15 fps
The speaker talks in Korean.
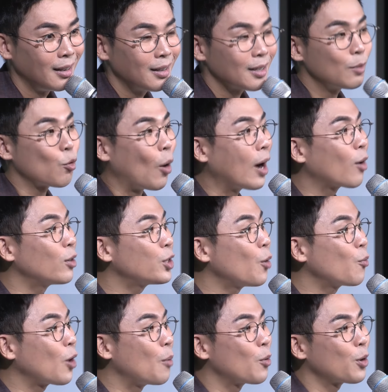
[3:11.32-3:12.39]
그럼 과거 시험
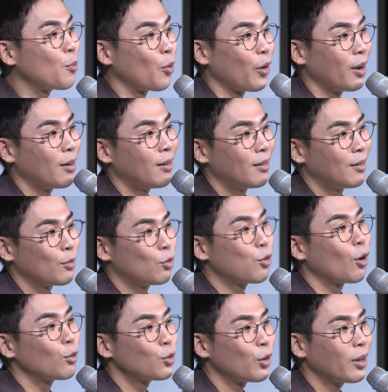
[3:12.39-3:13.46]
과목이 뭐예요?
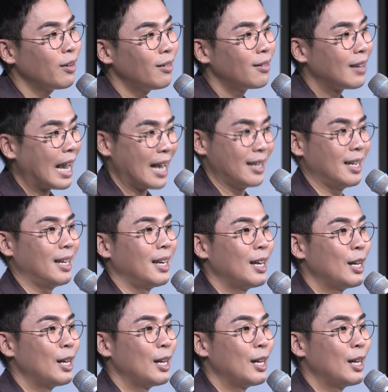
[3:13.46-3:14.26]
국영수예요? 아니.